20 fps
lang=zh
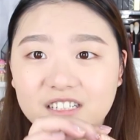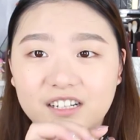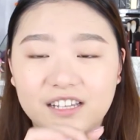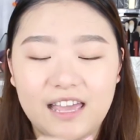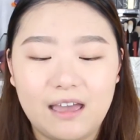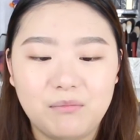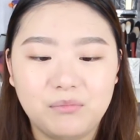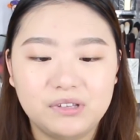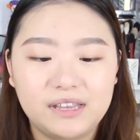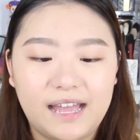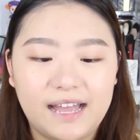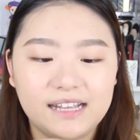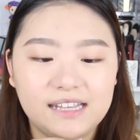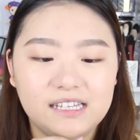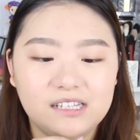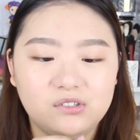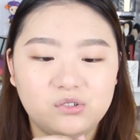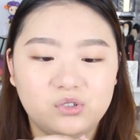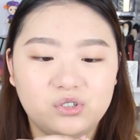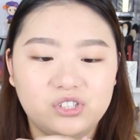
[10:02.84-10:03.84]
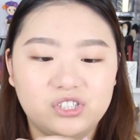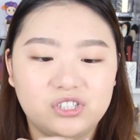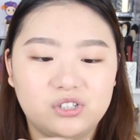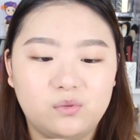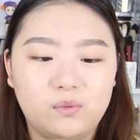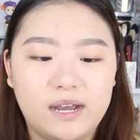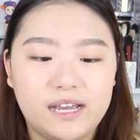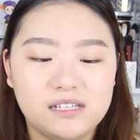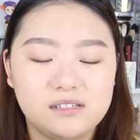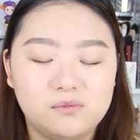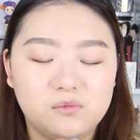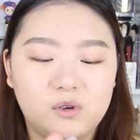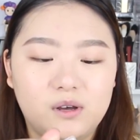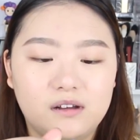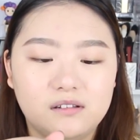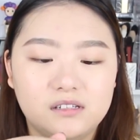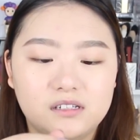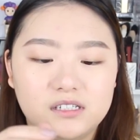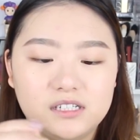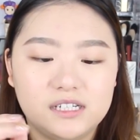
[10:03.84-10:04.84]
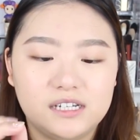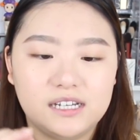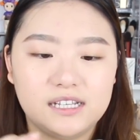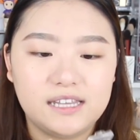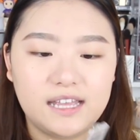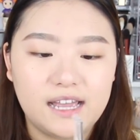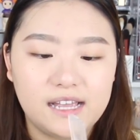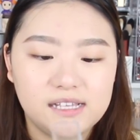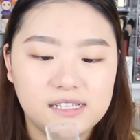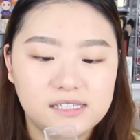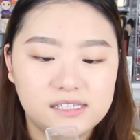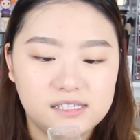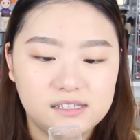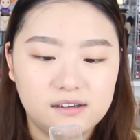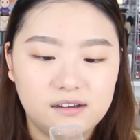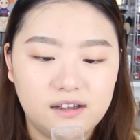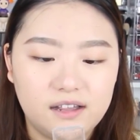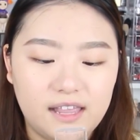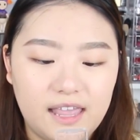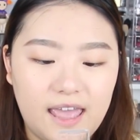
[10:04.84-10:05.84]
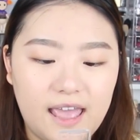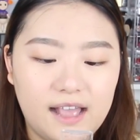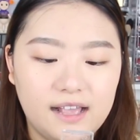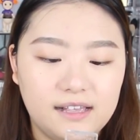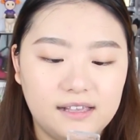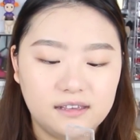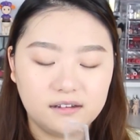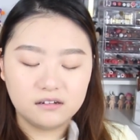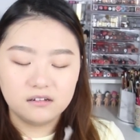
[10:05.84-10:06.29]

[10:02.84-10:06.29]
这个眼部打底，就是 Wet h n Wild 的这个单色眼影